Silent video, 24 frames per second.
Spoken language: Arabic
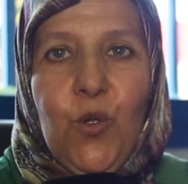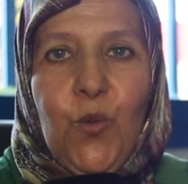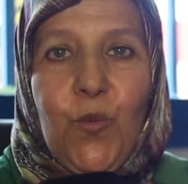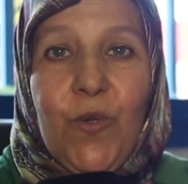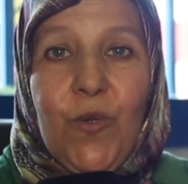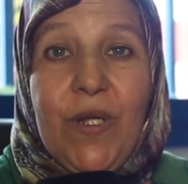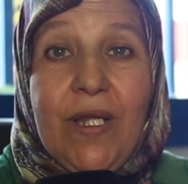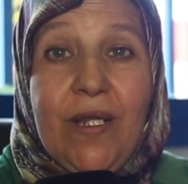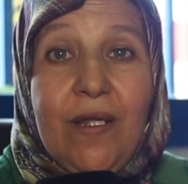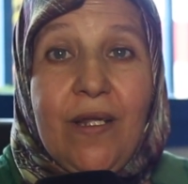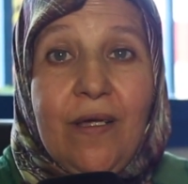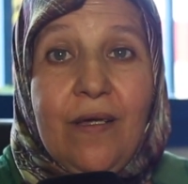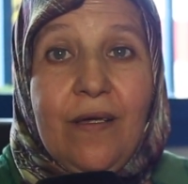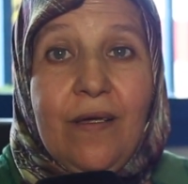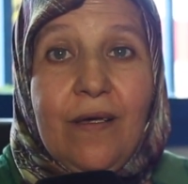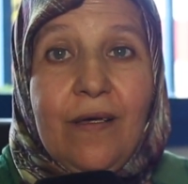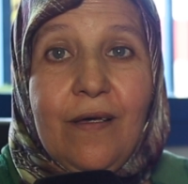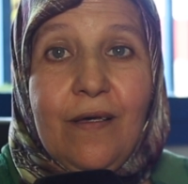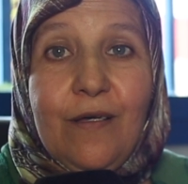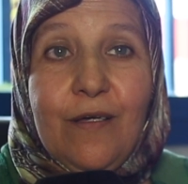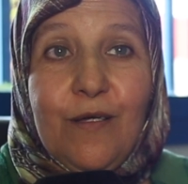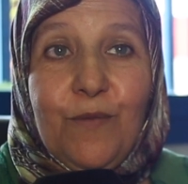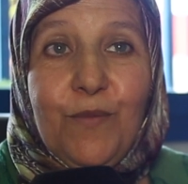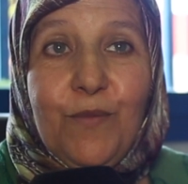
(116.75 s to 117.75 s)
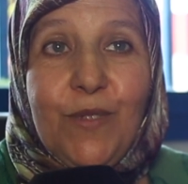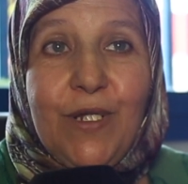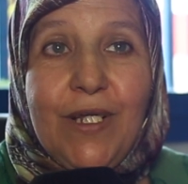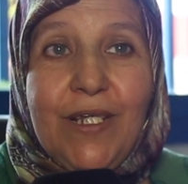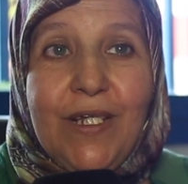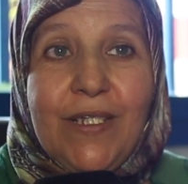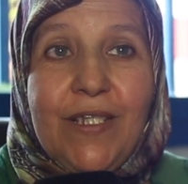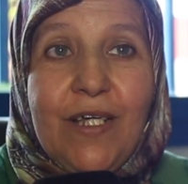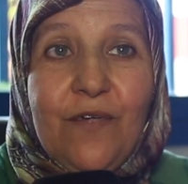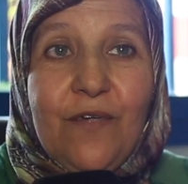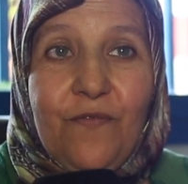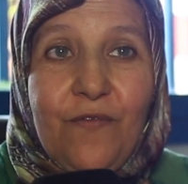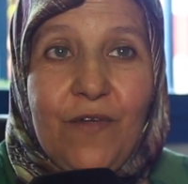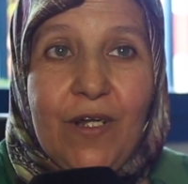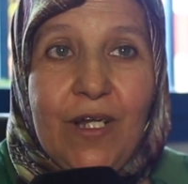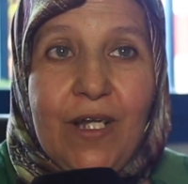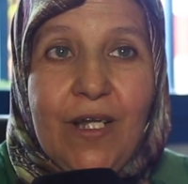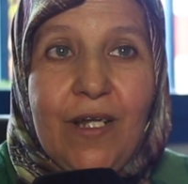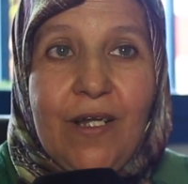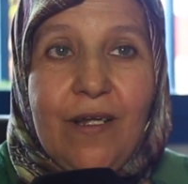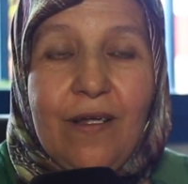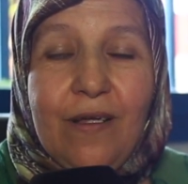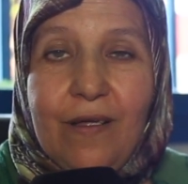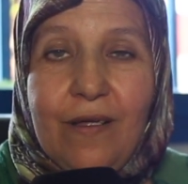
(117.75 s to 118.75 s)
واللي بالاضافه
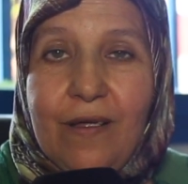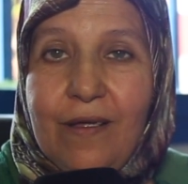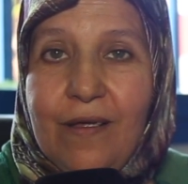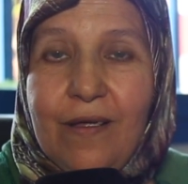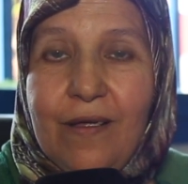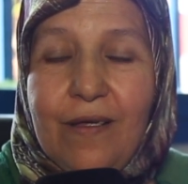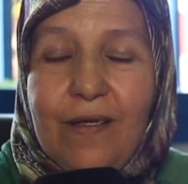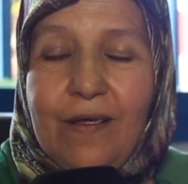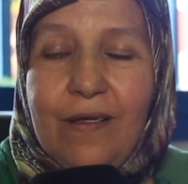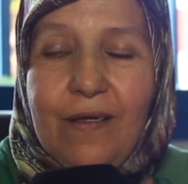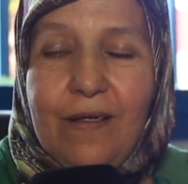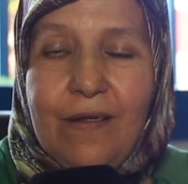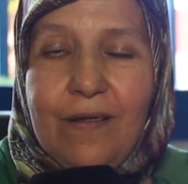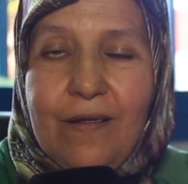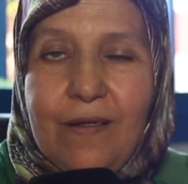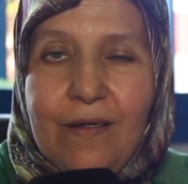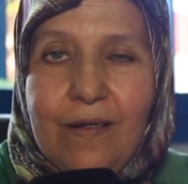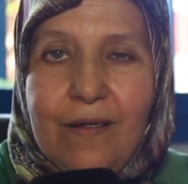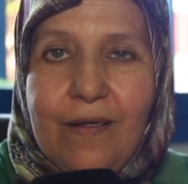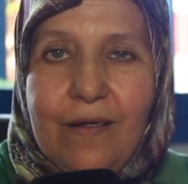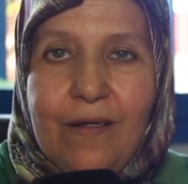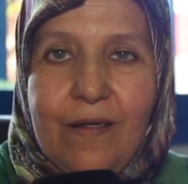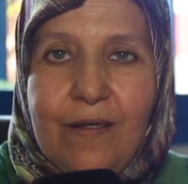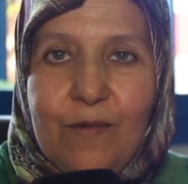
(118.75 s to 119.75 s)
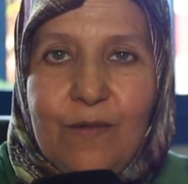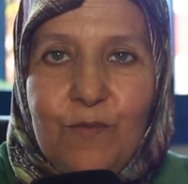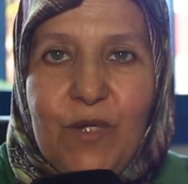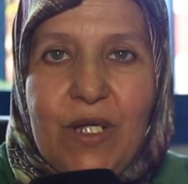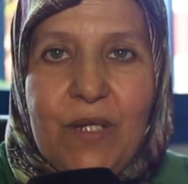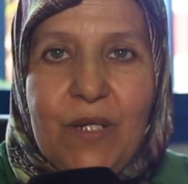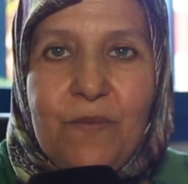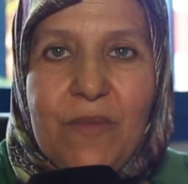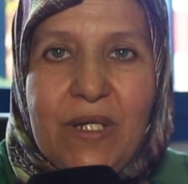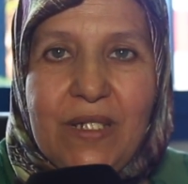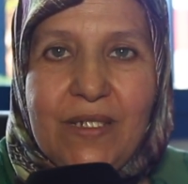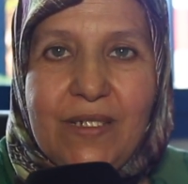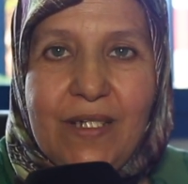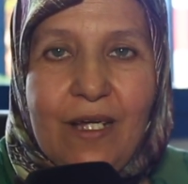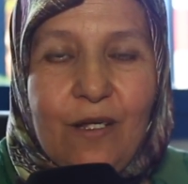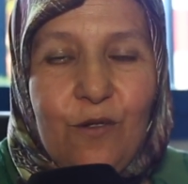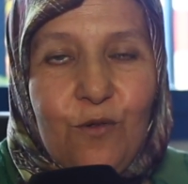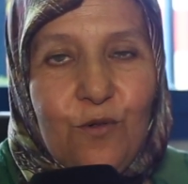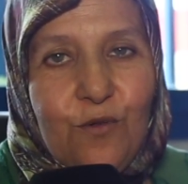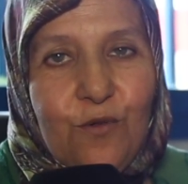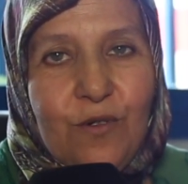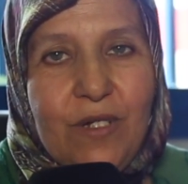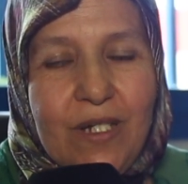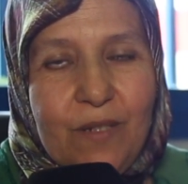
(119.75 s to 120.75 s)
للمهمه
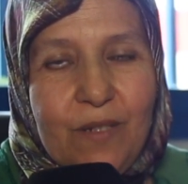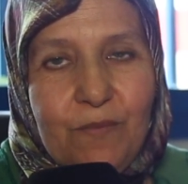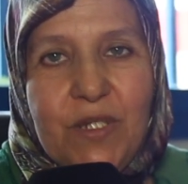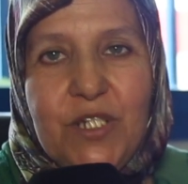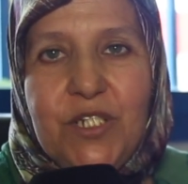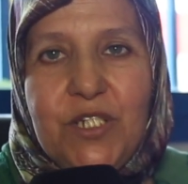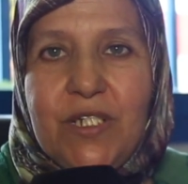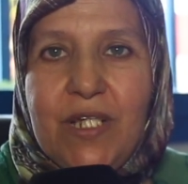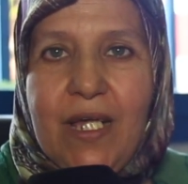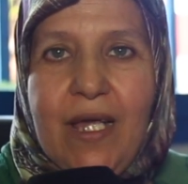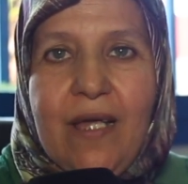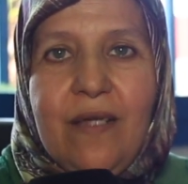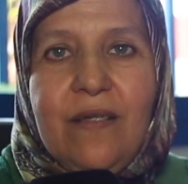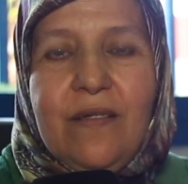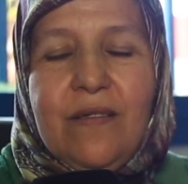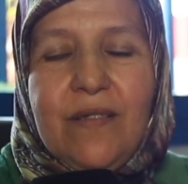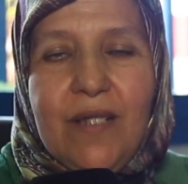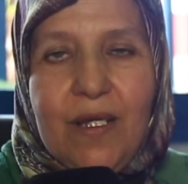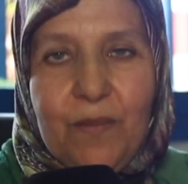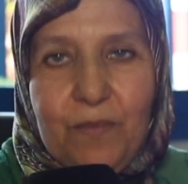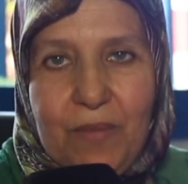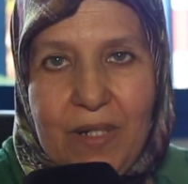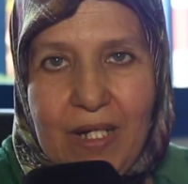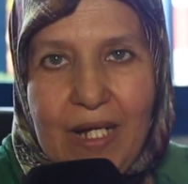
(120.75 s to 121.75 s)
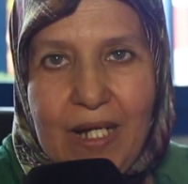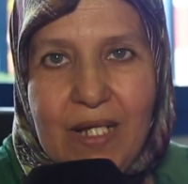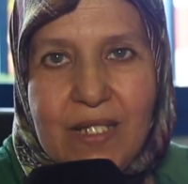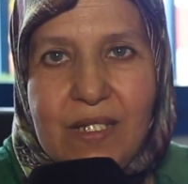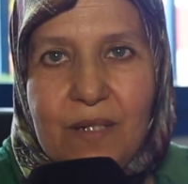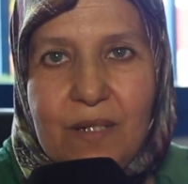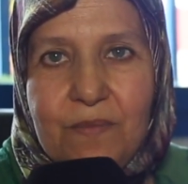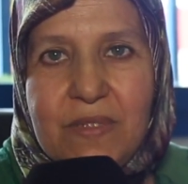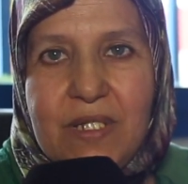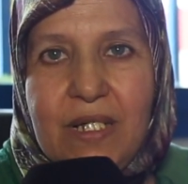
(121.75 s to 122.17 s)
ديالو اللي ماشي هينه بالاقسام